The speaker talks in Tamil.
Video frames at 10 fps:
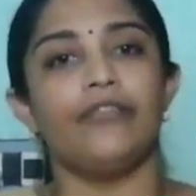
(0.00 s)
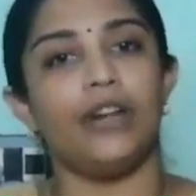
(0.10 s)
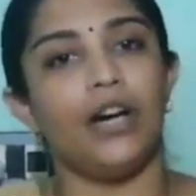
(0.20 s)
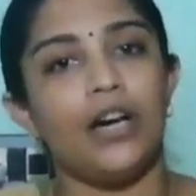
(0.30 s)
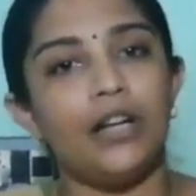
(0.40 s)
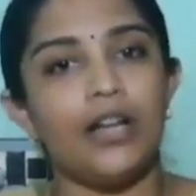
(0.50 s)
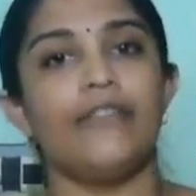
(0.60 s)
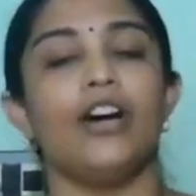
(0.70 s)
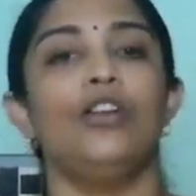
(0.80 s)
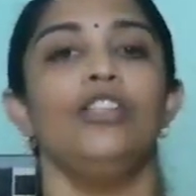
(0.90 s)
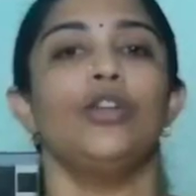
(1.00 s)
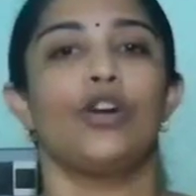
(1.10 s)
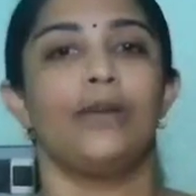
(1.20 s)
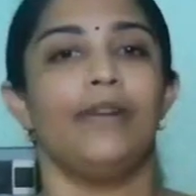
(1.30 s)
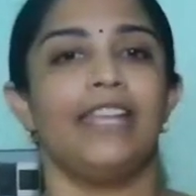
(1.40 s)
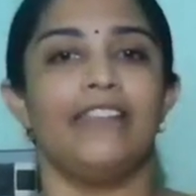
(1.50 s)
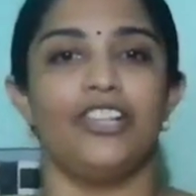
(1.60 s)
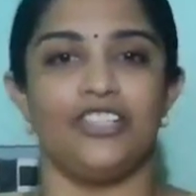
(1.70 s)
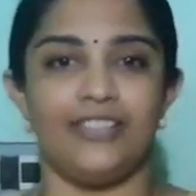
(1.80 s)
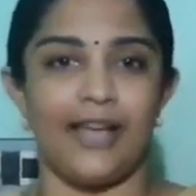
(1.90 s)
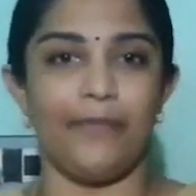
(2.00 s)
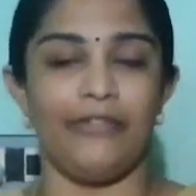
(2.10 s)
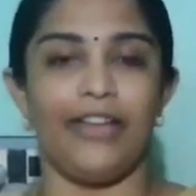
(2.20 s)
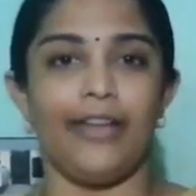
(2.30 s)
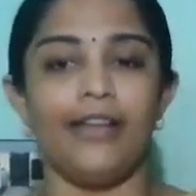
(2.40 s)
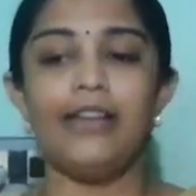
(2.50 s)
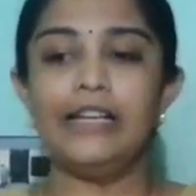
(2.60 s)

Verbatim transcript: வார வாரம் இந்த குழம்பு நீங்கள் வச்சு சாப்பிடுவீங்க